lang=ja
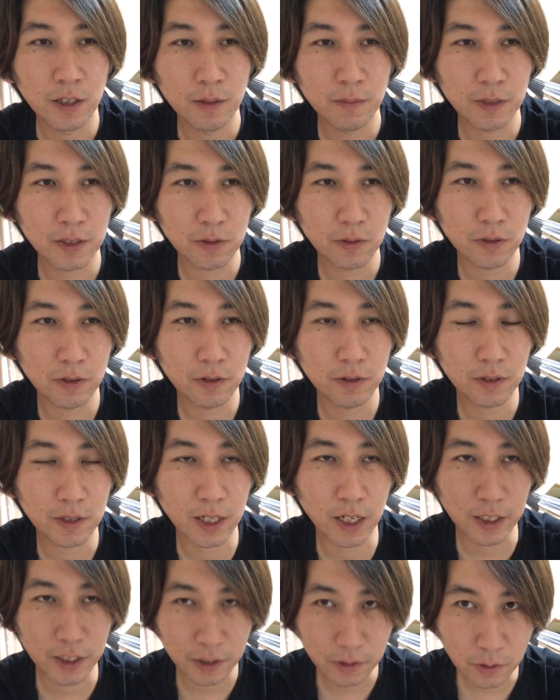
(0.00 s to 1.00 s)
まあ、そういう
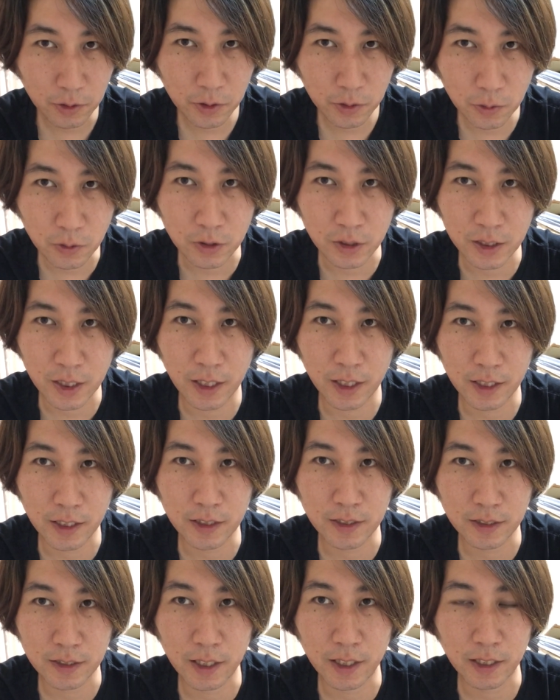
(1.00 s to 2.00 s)
ガキの境地からで
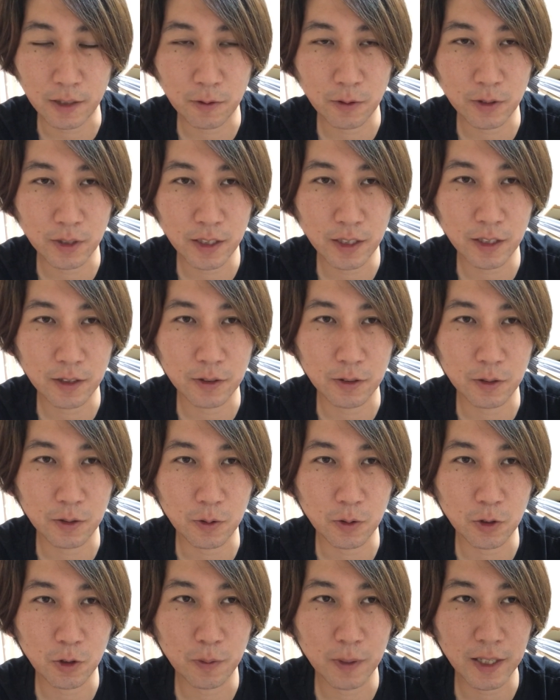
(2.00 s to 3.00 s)
すねこう出てくる
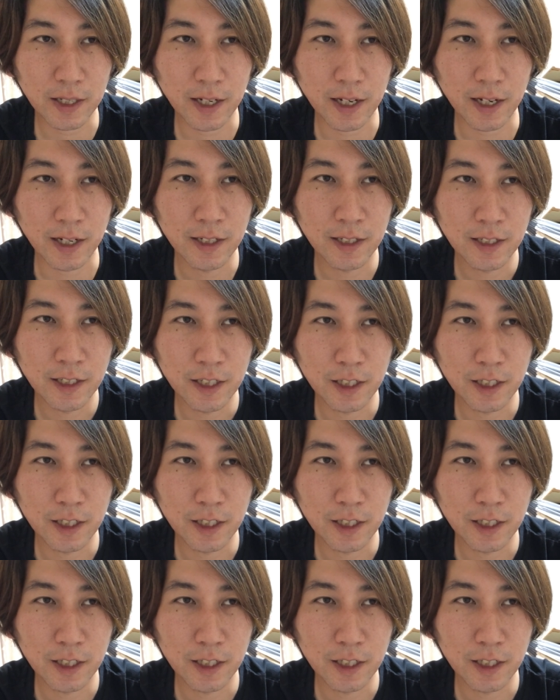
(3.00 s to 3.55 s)
言葉が